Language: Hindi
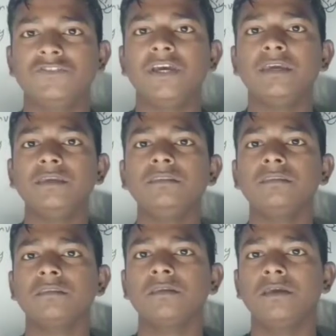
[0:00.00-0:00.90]
जय हिंद
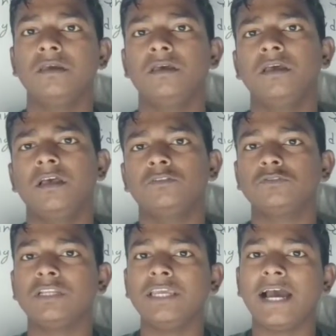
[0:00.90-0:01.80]

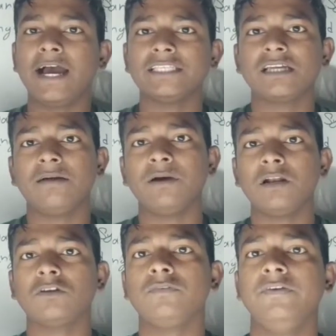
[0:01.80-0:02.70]
तो चलिए आज का
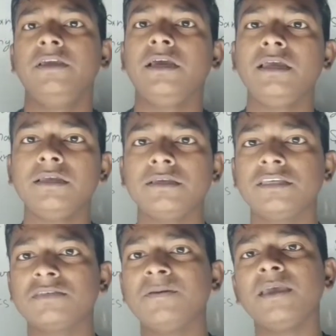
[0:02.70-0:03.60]
हमारा टॉपिक है
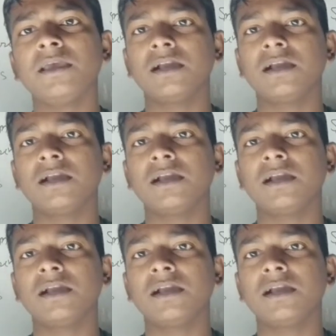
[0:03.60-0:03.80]
किस पे